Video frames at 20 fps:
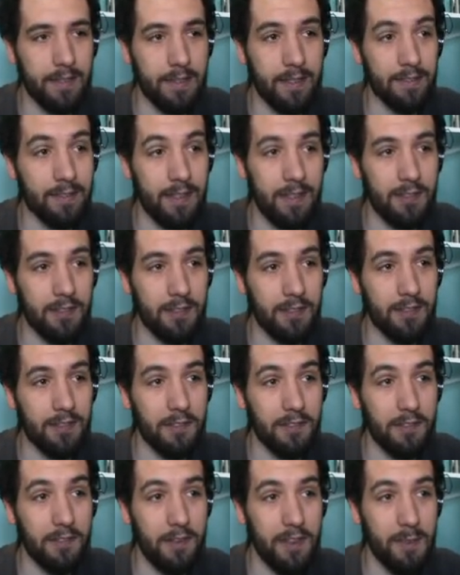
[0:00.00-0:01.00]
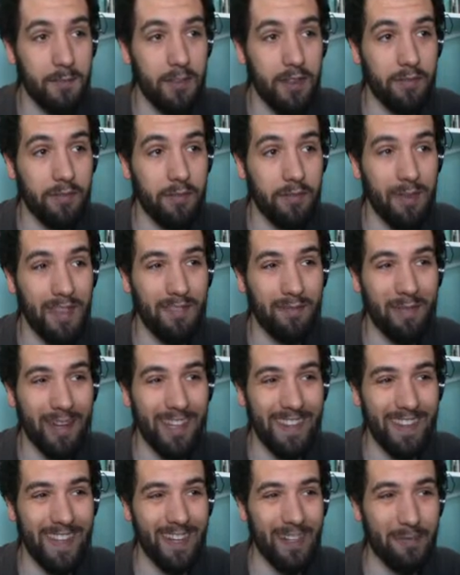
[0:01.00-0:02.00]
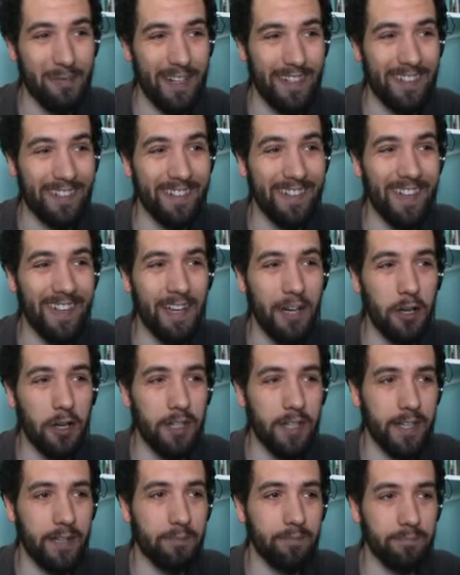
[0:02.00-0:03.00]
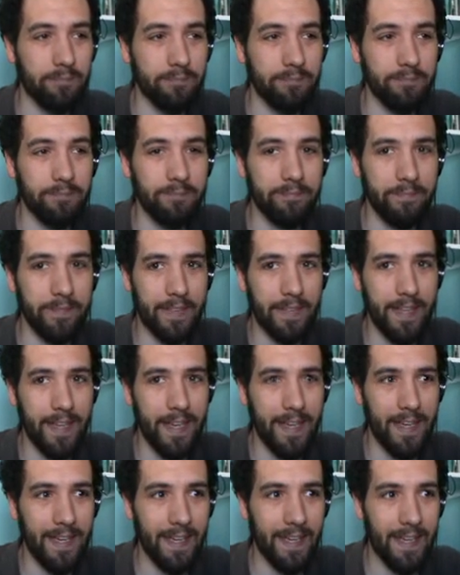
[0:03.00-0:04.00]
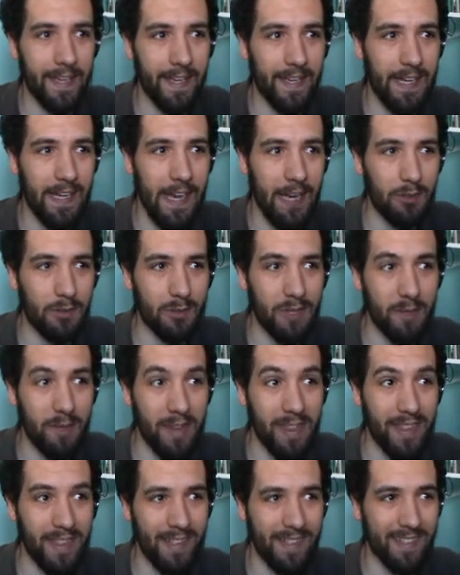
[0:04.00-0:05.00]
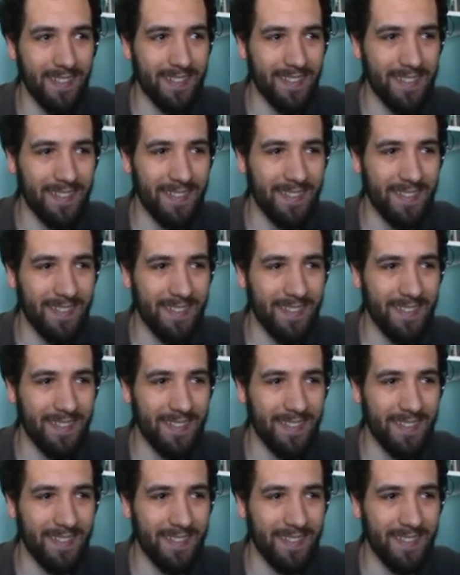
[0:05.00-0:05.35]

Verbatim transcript: Que si lo, lo hacemos de forma diferente, ¿no? Pero, oye, la cosa va así.